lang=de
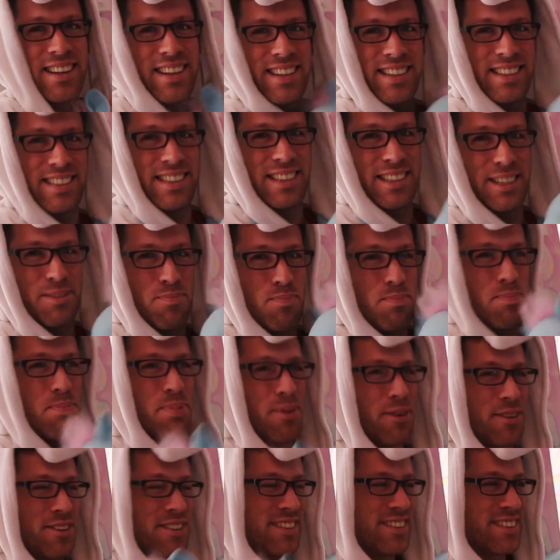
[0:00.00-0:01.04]
richtig
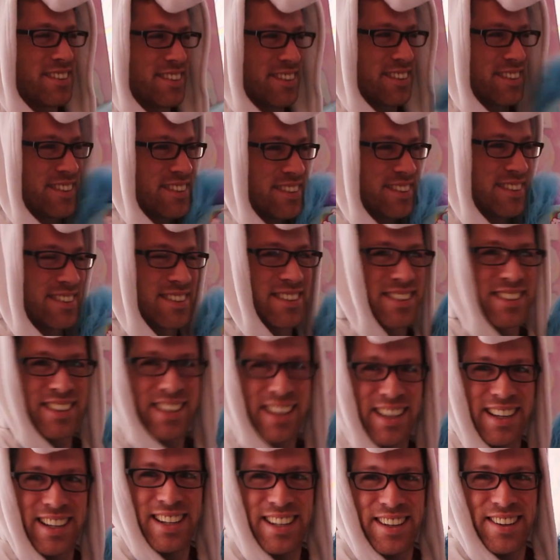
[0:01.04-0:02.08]
bunt und
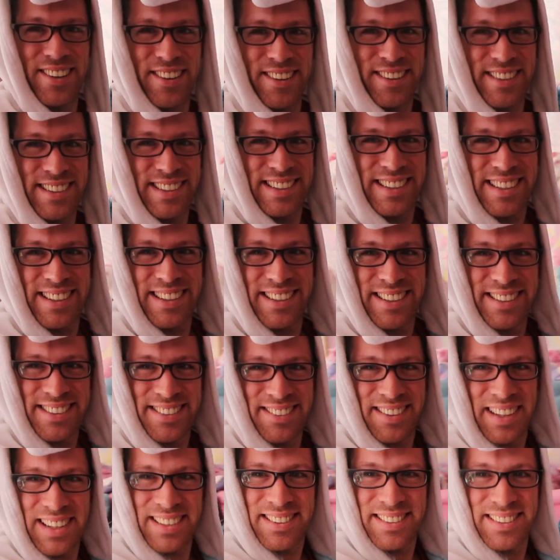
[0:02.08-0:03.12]
schrill und ich
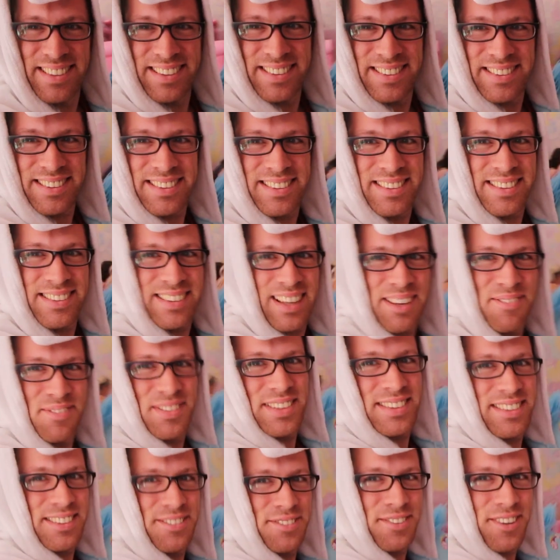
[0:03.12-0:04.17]
weiß nicht. Es ist ein
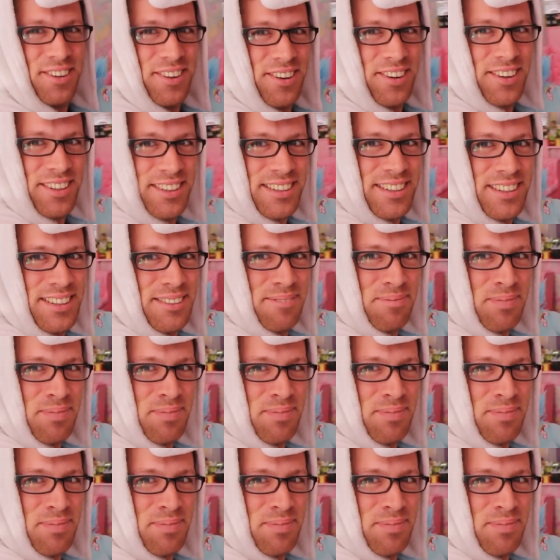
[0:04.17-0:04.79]
bisschen verrückt.